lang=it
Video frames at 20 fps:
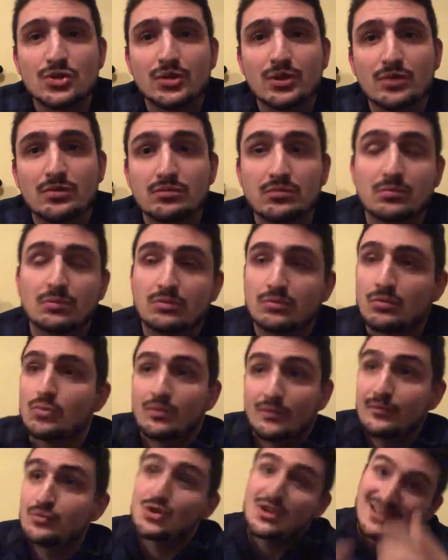Un,
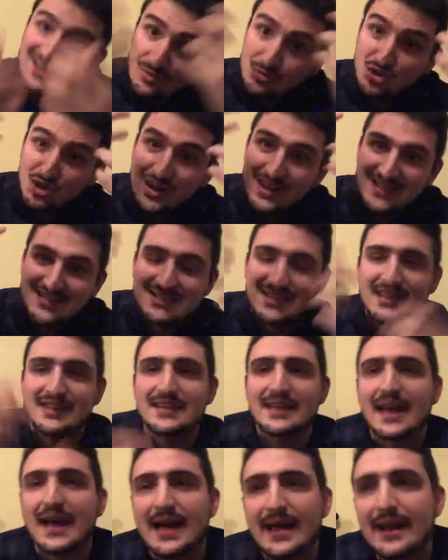cioè, riuscire a
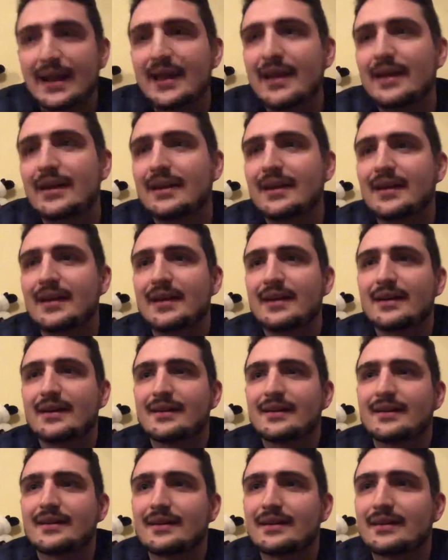segnare e eh,
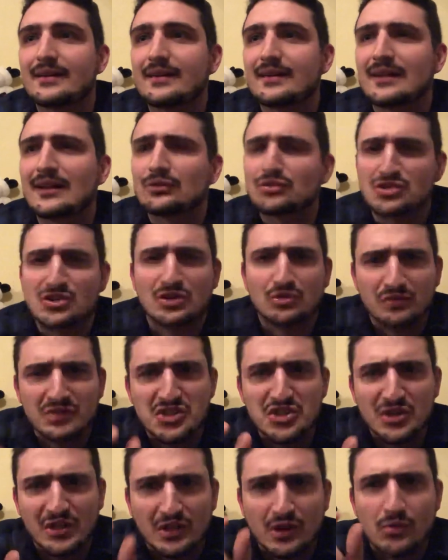tra l'altro c'è è andato
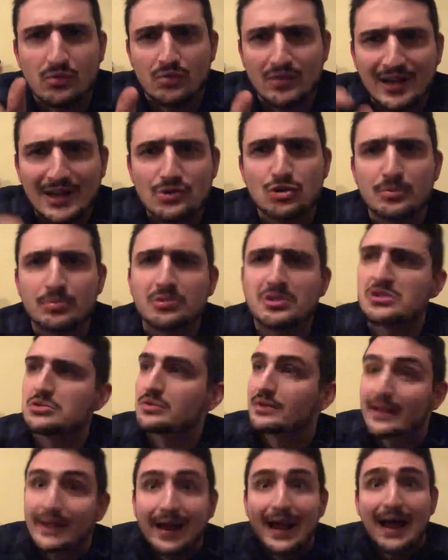vicino anche con un calcio di
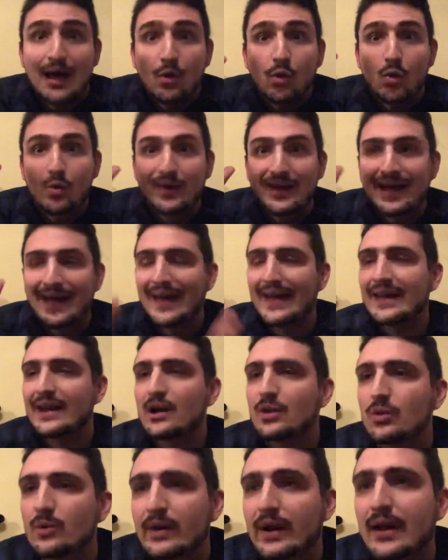punizione, era ora,
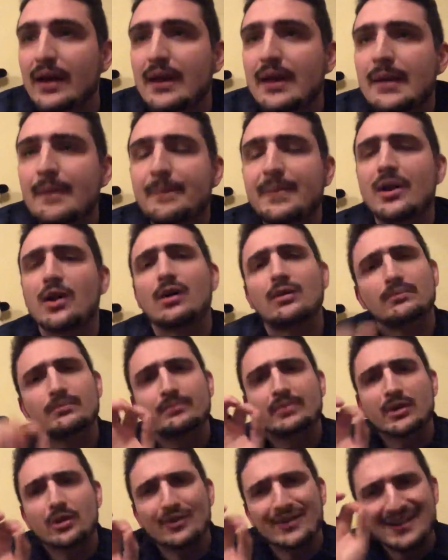era ora, però,
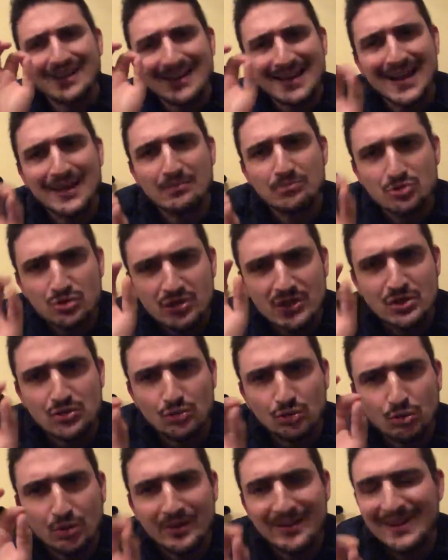però Hernani bisogna
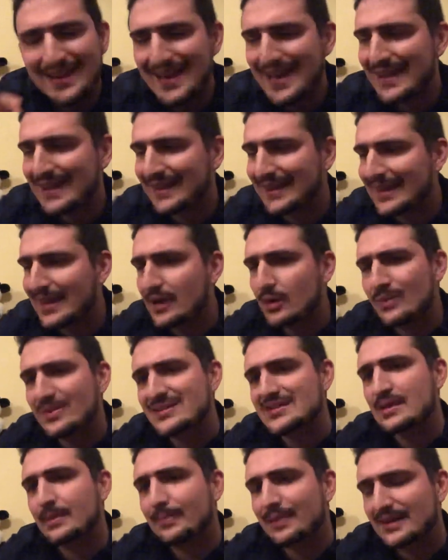sottolineare che in
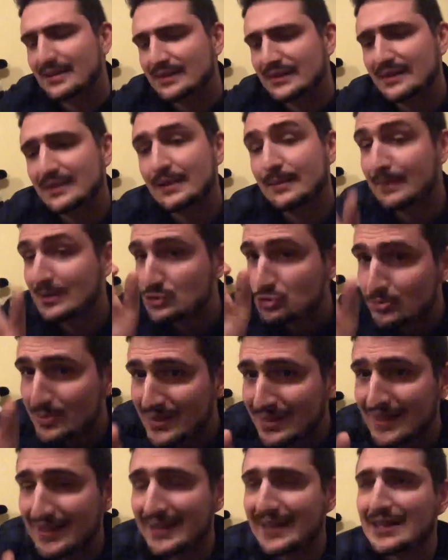questa partita,
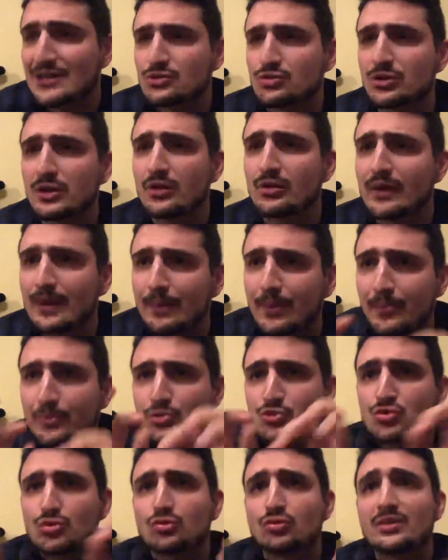maggiormente nel calcio di rigore, è
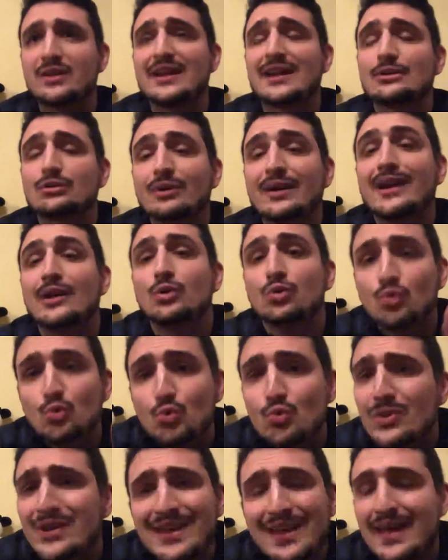proprio sottolineato che
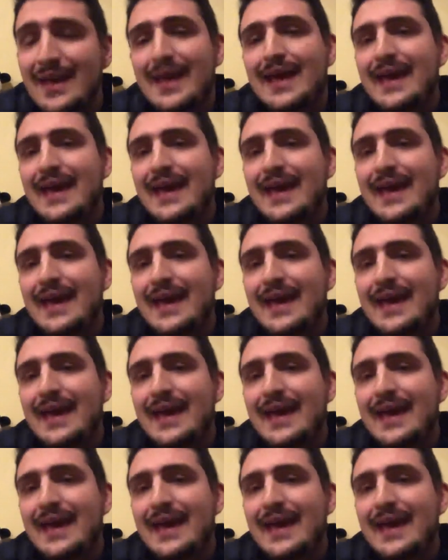lui